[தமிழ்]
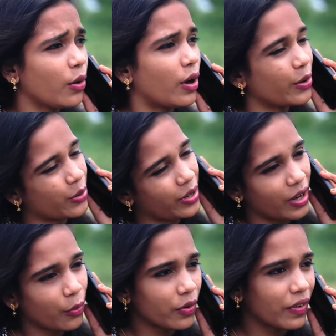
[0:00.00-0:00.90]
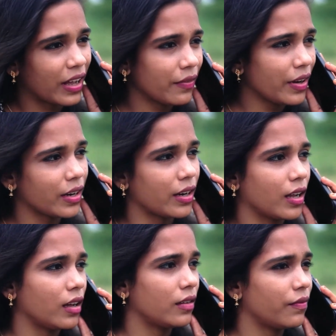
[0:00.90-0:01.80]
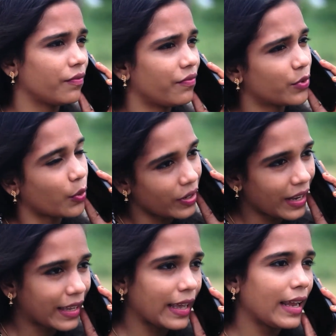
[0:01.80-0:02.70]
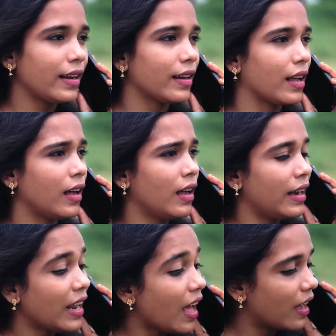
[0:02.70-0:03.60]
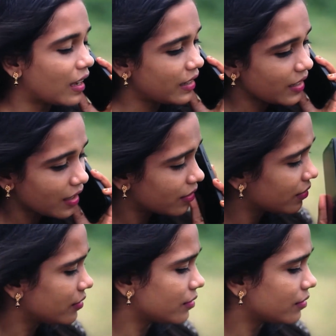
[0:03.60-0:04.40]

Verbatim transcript: ஐயோ நீலாம் ஒன்று வரவேணாண்ணா சொன்னா கேளுண்ணா அண்ணா அண்ணா